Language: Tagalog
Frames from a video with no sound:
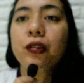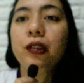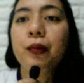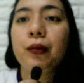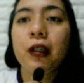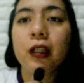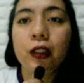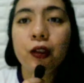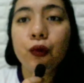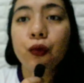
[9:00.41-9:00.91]
ako sa
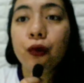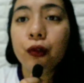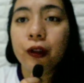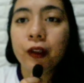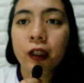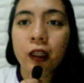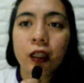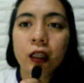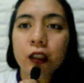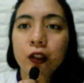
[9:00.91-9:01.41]
mga nude,
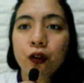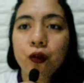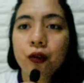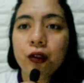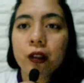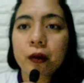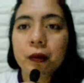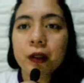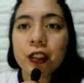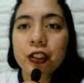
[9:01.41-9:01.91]

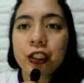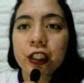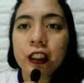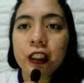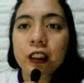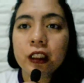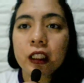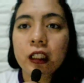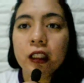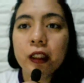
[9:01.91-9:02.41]
nude na mga
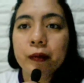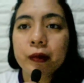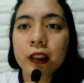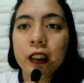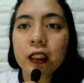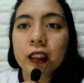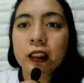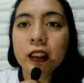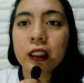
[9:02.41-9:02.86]
shades ng lipstick.